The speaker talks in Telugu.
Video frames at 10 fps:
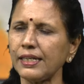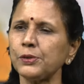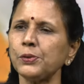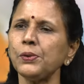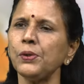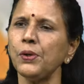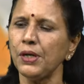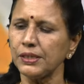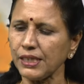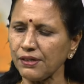లేదు
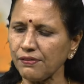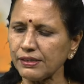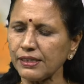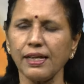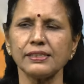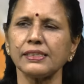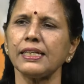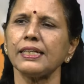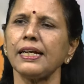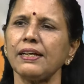తర్వాత
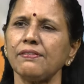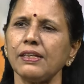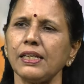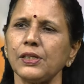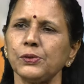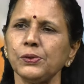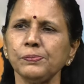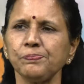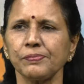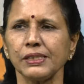రాజకీయంగా ఏమీ లేదు
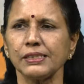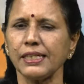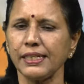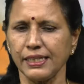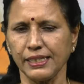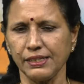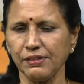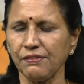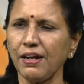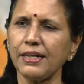సరే
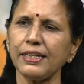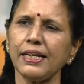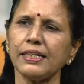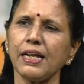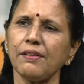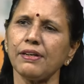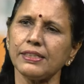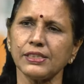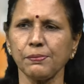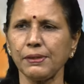ఈవిడ వాణి అన్న ఆవిడ
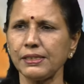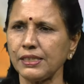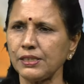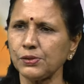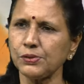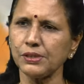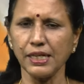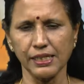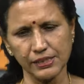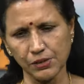ఇష్టపడి చేసుకుంది
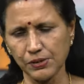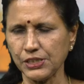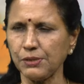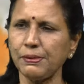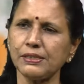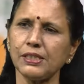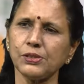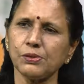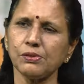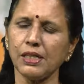ఇద్దరు ఇష్టపడి
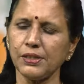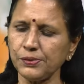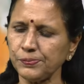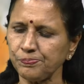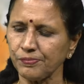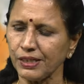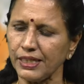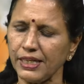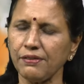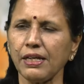చేసుకున్నారు
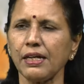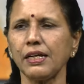ఈవిడ